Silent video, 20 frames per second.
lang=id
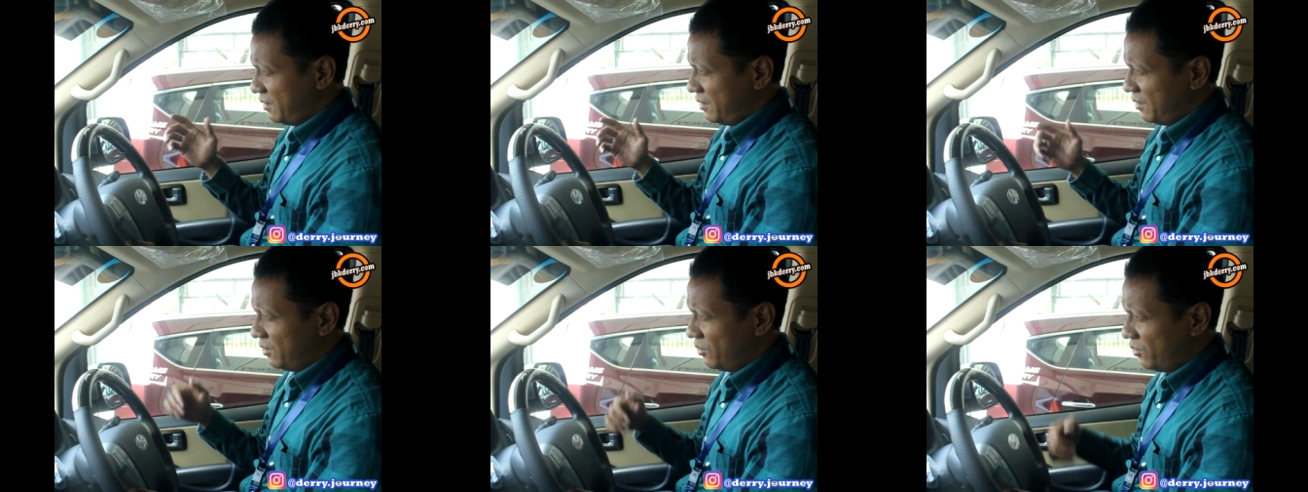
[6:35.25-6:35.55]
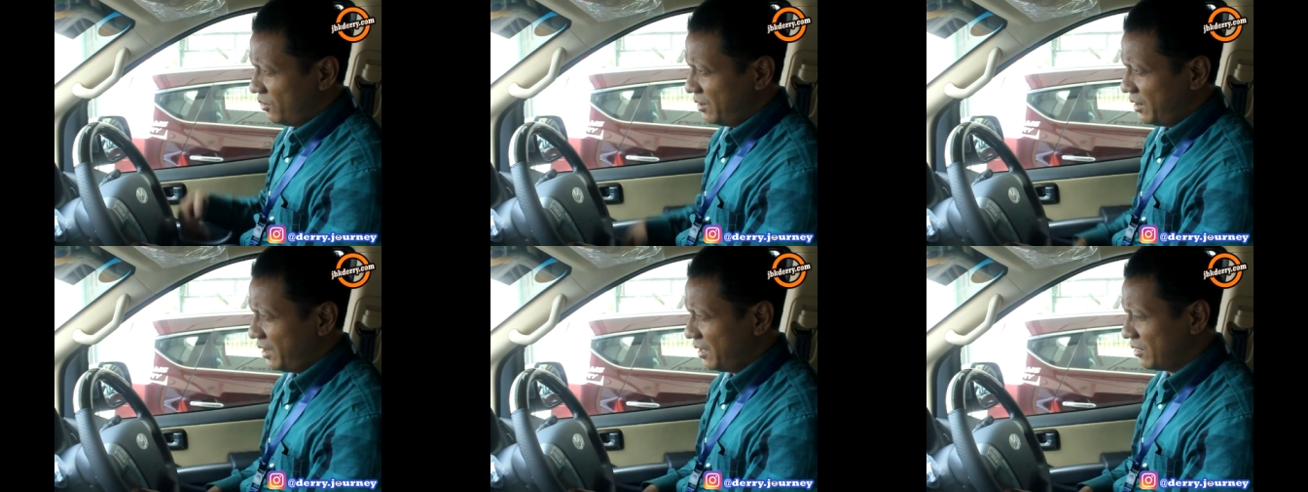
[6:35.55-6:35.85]

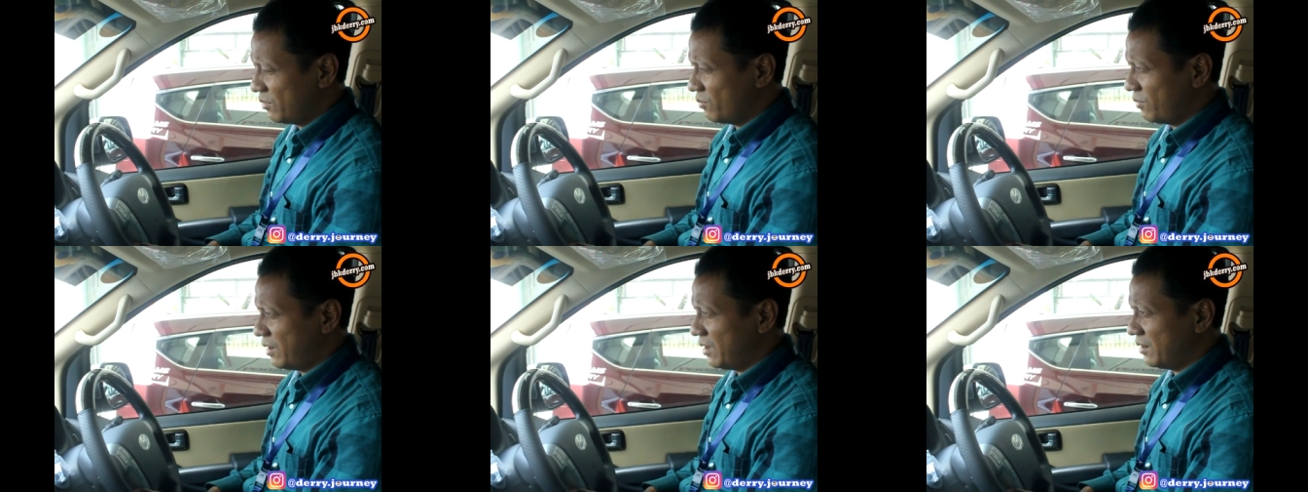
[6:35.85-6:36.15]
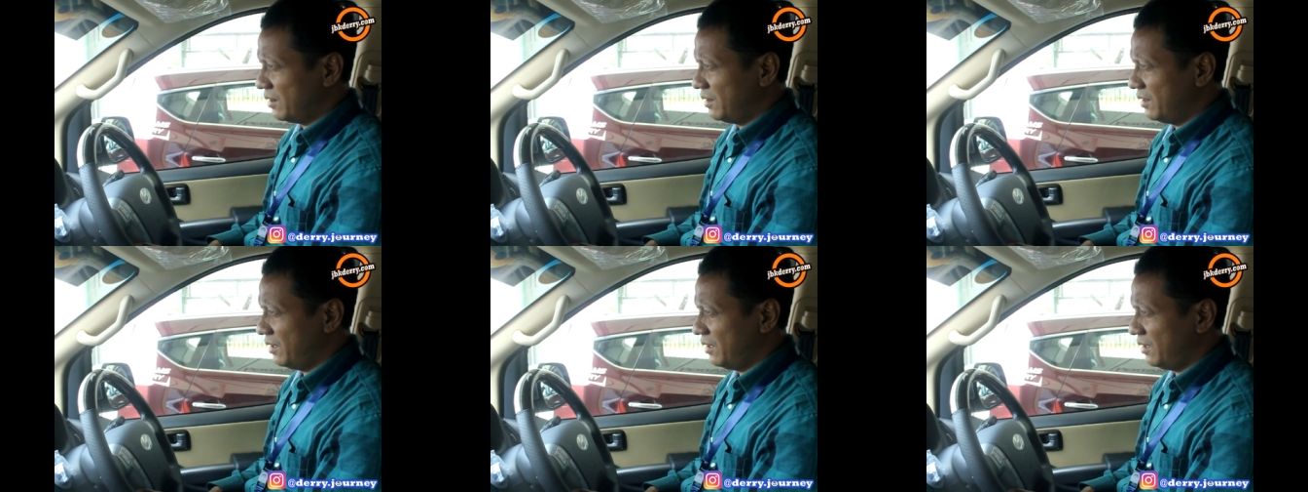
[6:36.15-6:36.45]
Hyundai
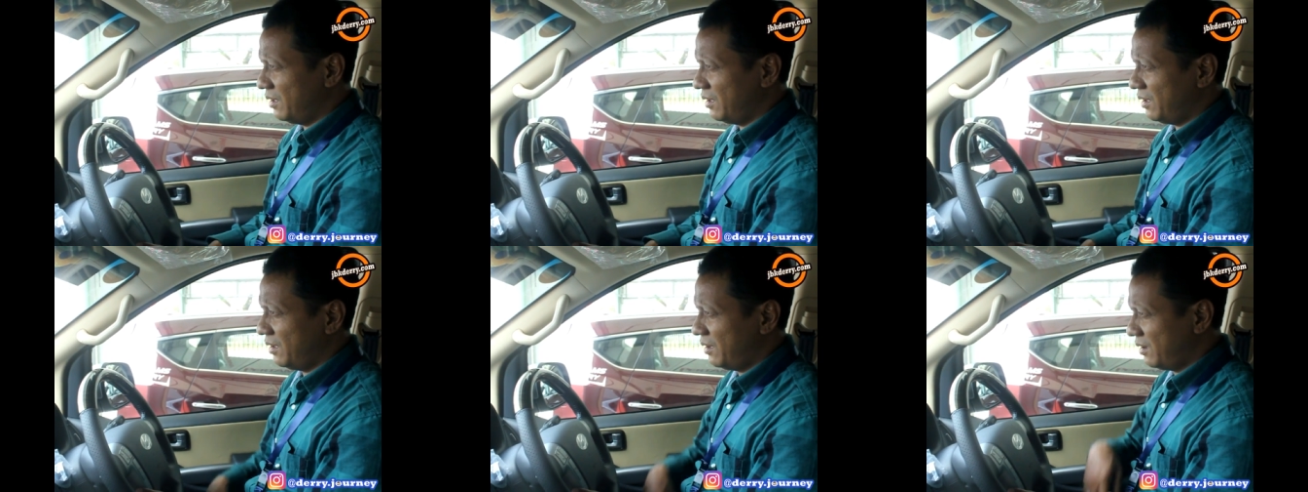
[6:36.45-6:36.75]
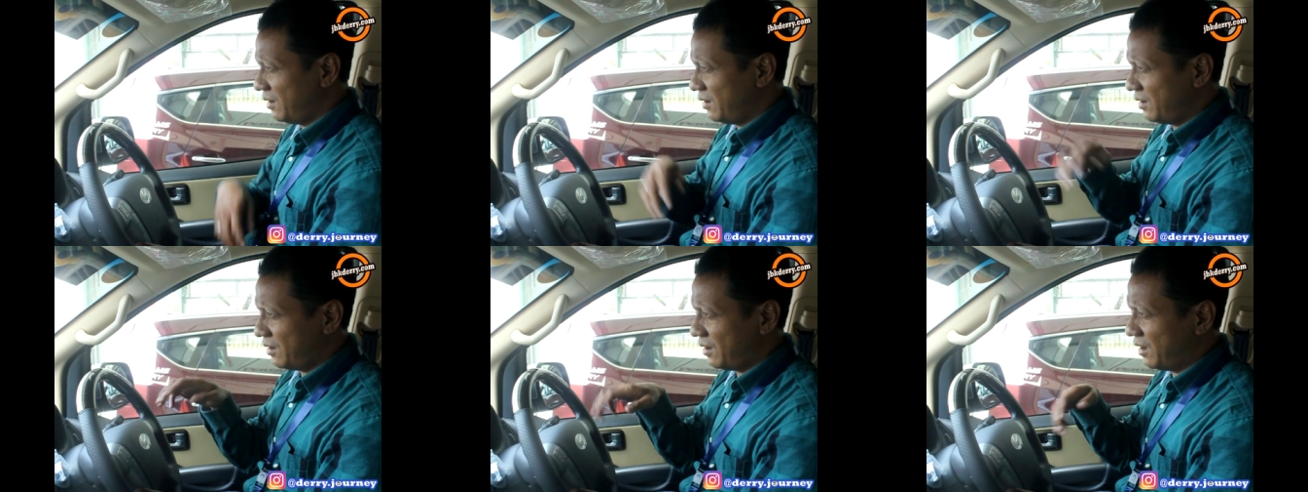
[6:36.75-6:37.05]
H1 di
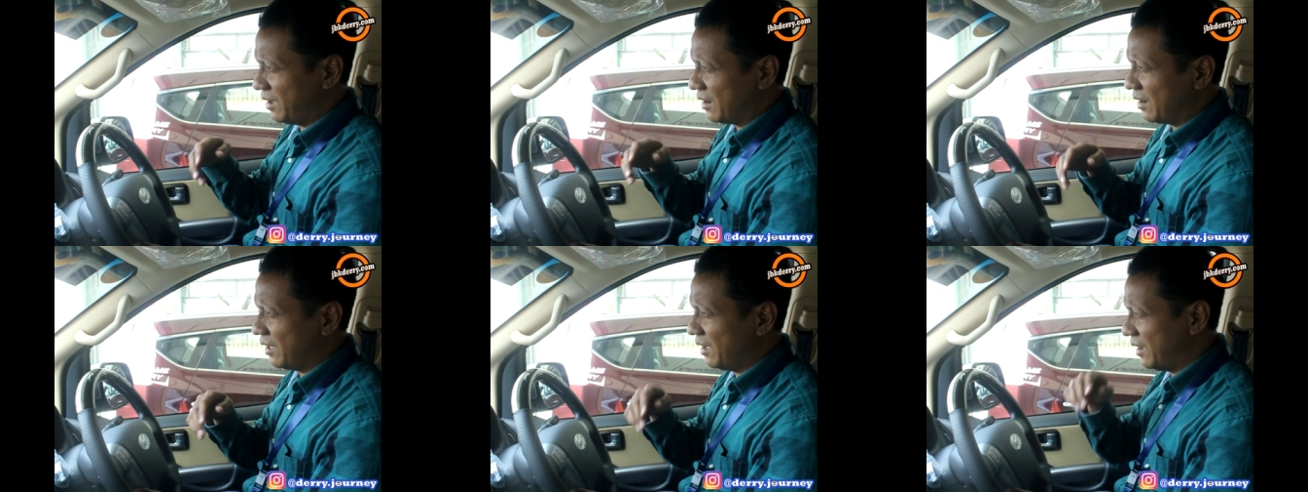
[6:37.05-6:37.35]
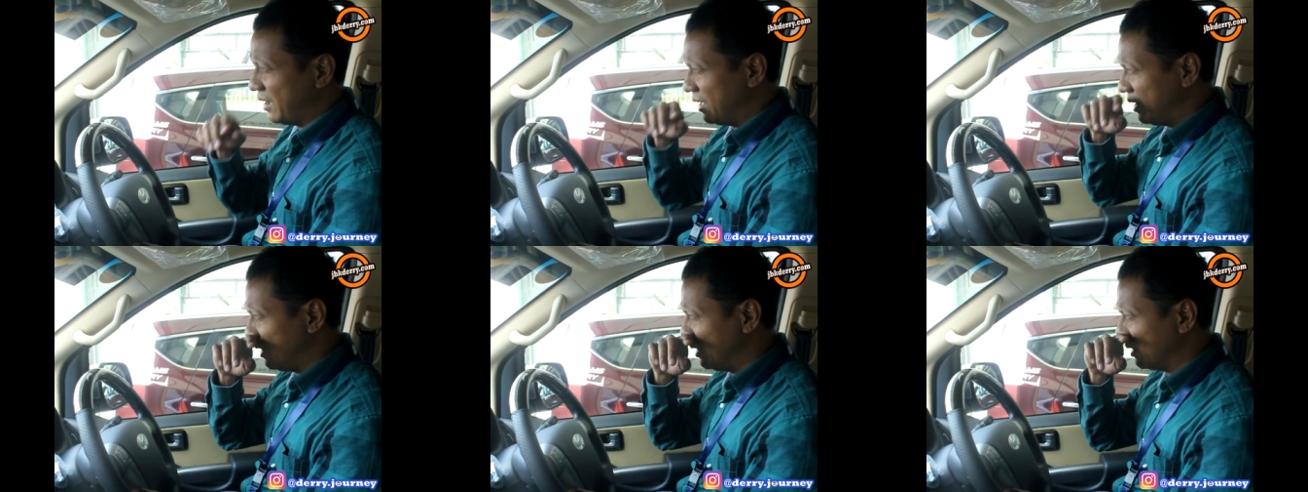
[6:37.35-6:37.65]

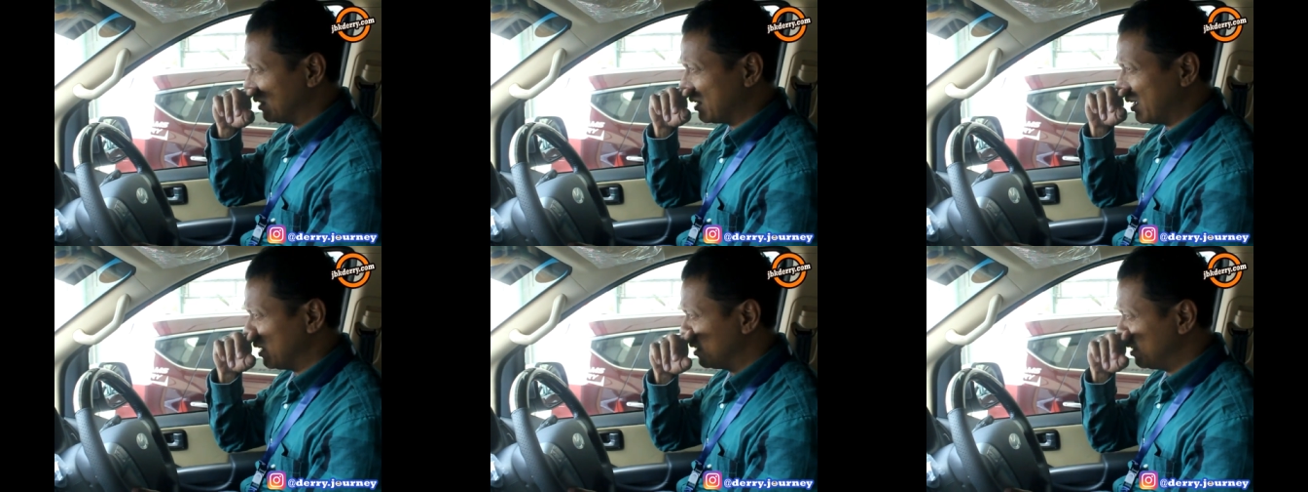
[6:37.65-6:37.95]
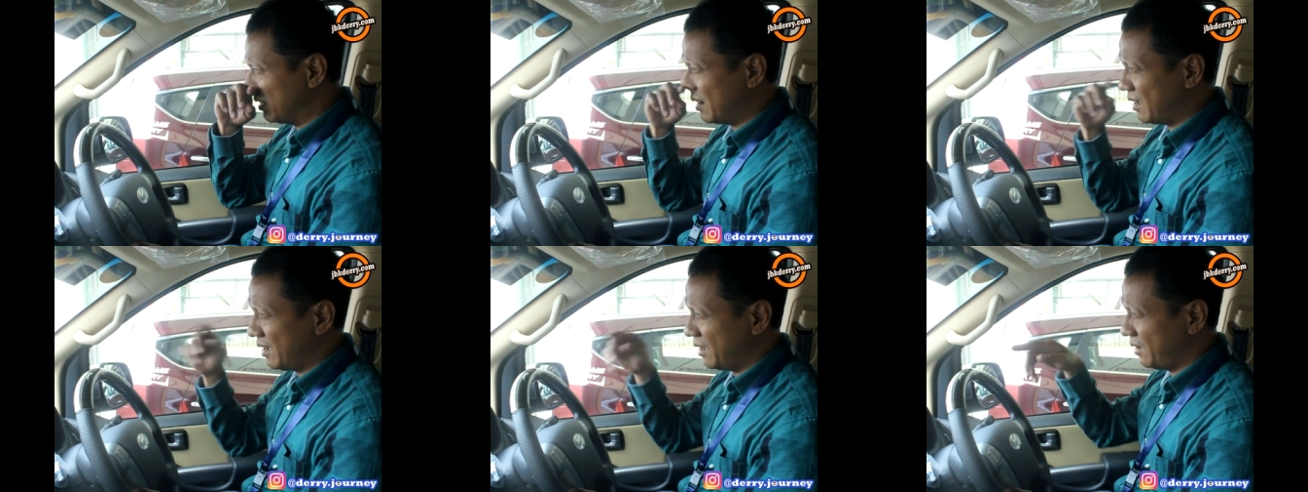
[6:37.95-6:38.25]
areal test
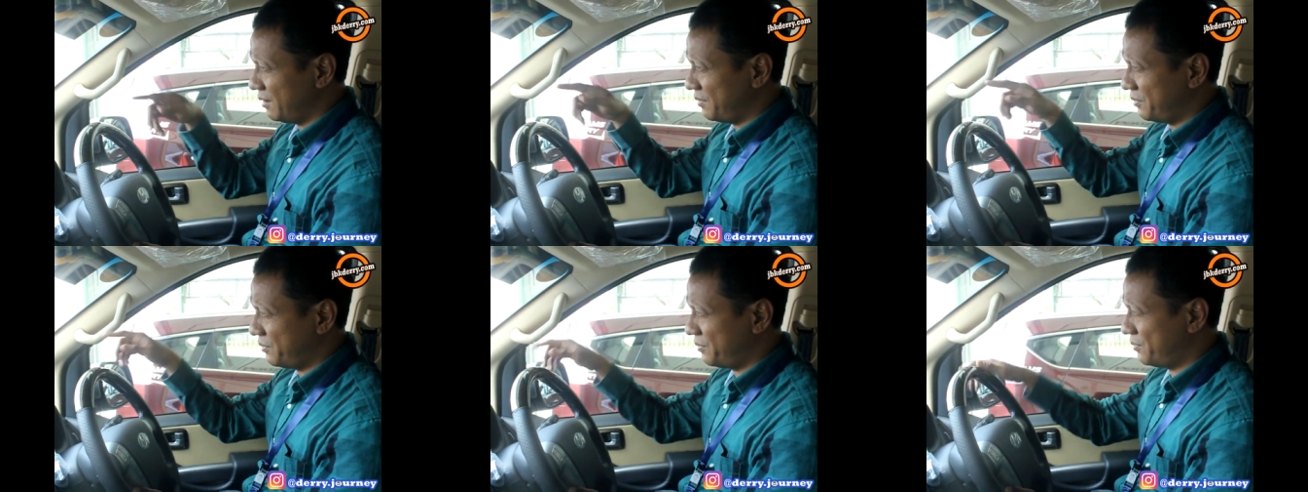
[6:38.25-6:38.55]
drive